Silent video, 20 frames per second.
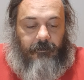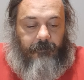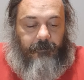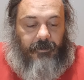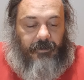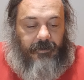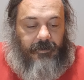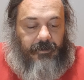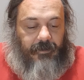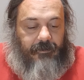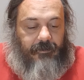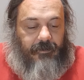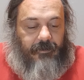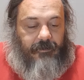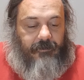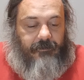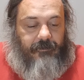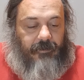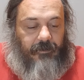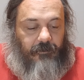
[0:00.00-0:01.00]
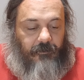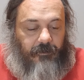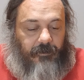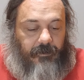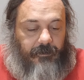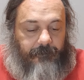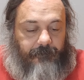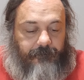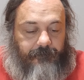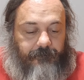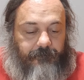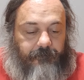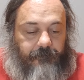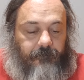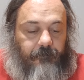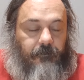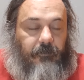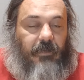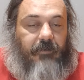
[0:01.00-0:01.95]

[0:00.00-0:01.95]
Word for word: Per Cagliari-Genoa mm,